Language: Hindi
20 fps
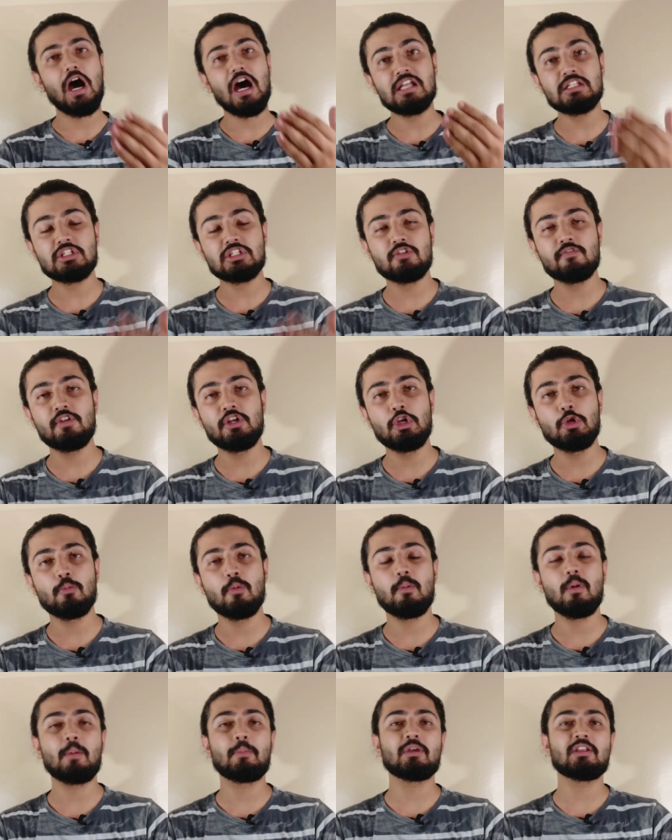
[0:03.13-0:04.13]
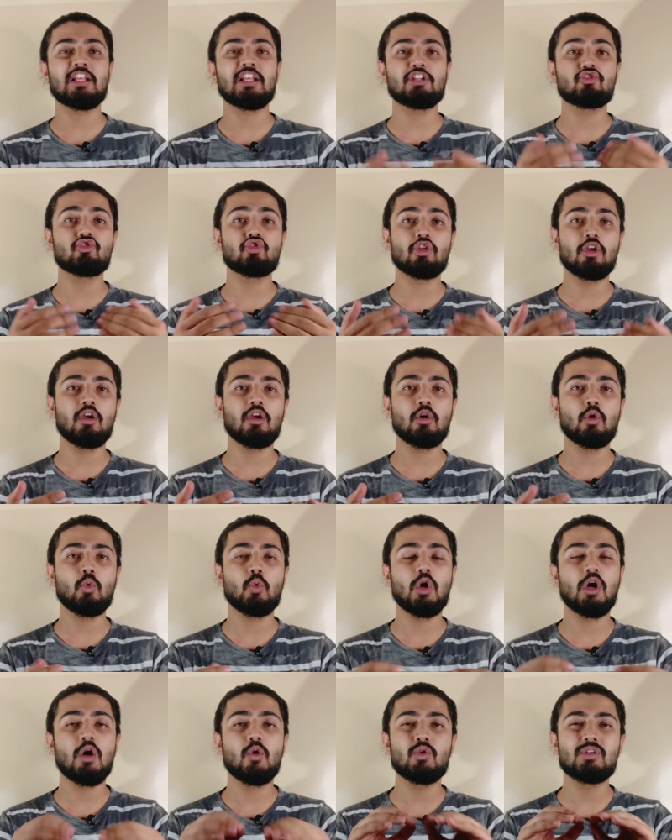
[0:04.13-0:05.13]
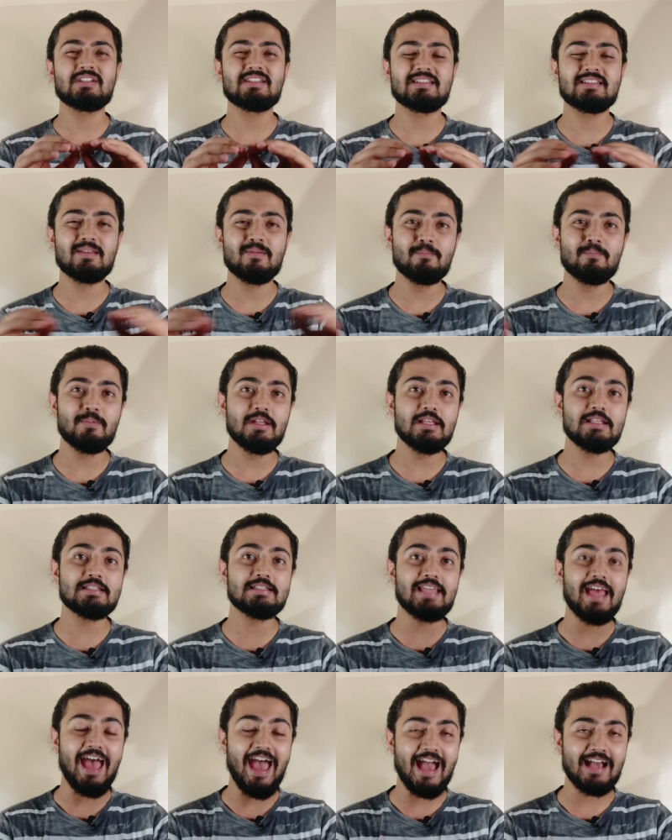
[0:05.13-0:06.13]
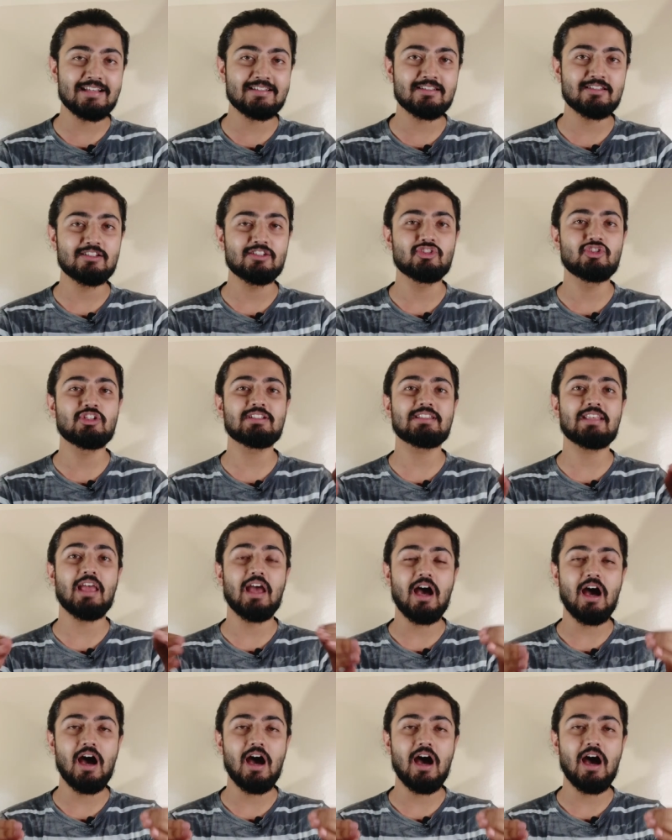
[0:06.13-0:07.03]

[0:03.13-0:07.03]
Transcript: आज की वीडियो में मैं आपके साथ शेयर करूंगा वो सिंपलेस्ट हैक्स जिससे